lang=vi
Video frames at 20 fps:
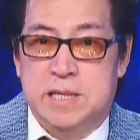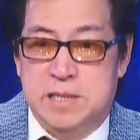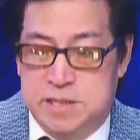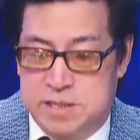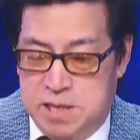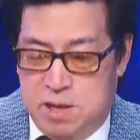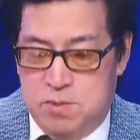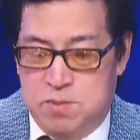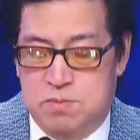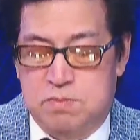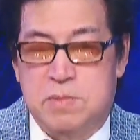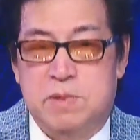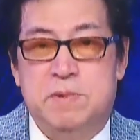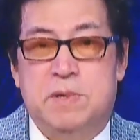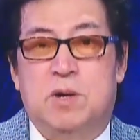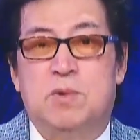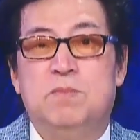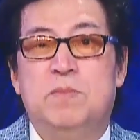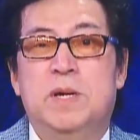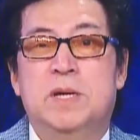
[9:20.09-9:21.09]
cẩn trọng
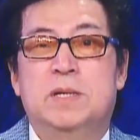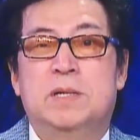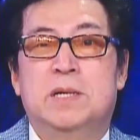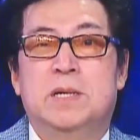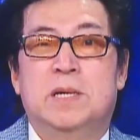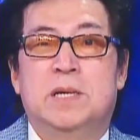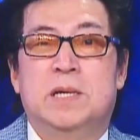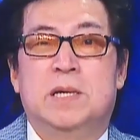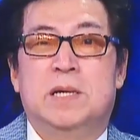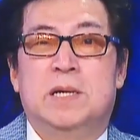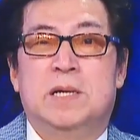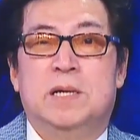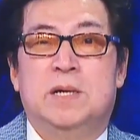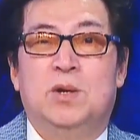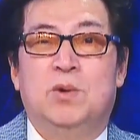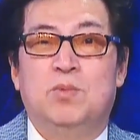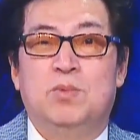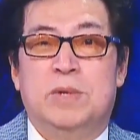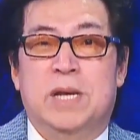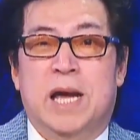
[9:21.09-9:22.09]
bởi vì không biết
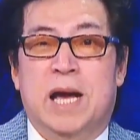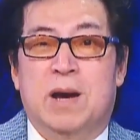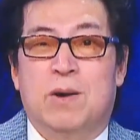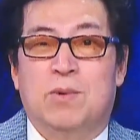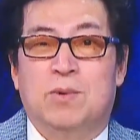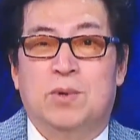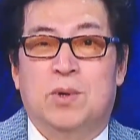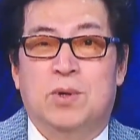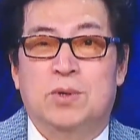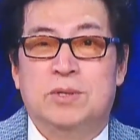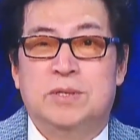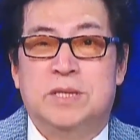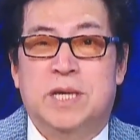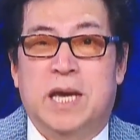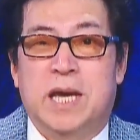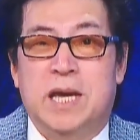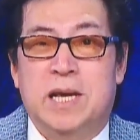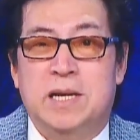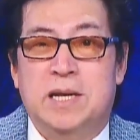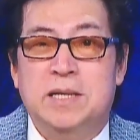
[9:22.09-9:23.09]
lúc nào nó
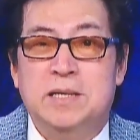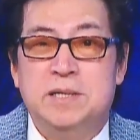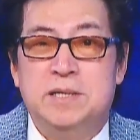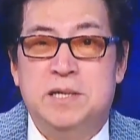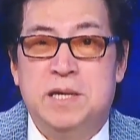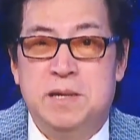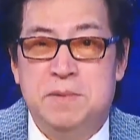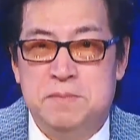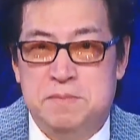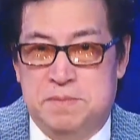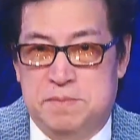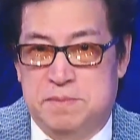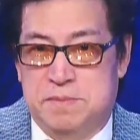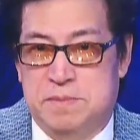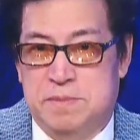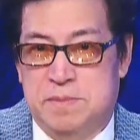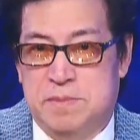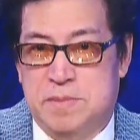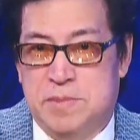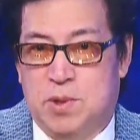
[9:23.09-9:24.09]
sẽ lấn chiếm
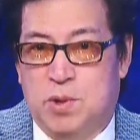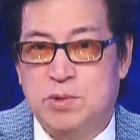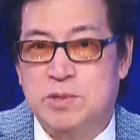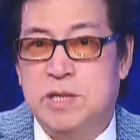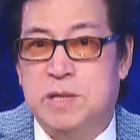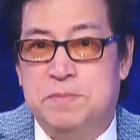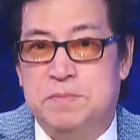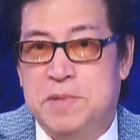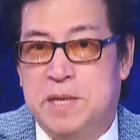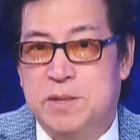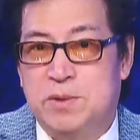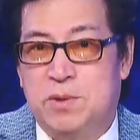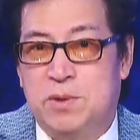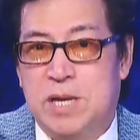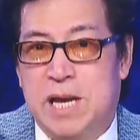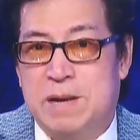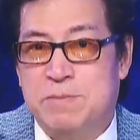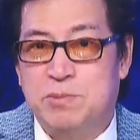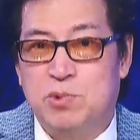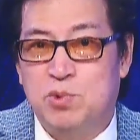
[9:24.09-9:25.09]
có dịp là
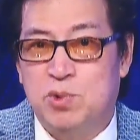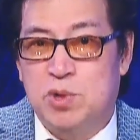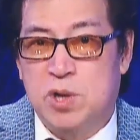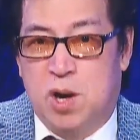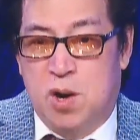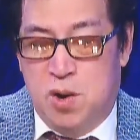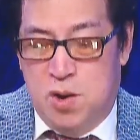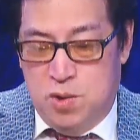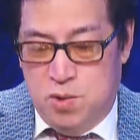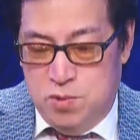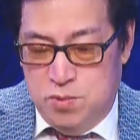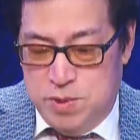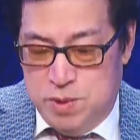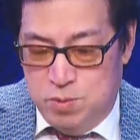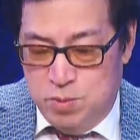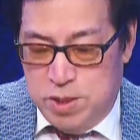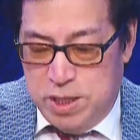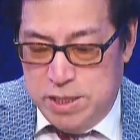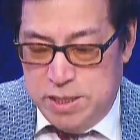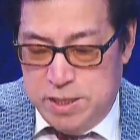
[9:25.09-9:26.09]
nó làm đủ trò quý vị
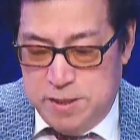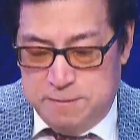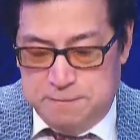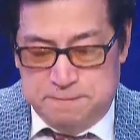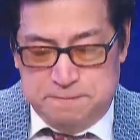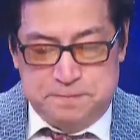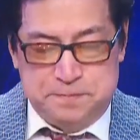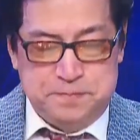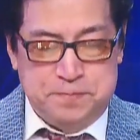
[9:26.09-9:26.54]
cũng thấy đó